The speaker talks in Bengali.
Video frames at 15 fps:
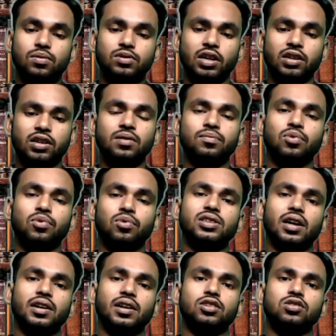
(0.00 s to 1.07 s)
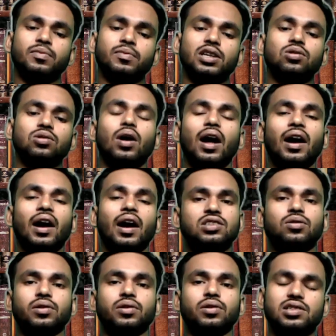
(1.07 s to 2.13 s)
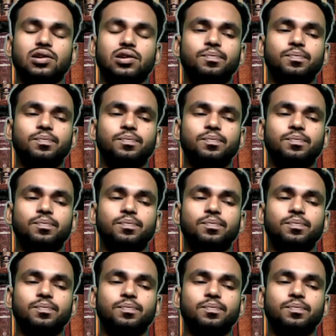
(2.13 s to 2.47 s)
সেদিন ভোর চারটের সময় কিন্তু আরজি করেই ছিল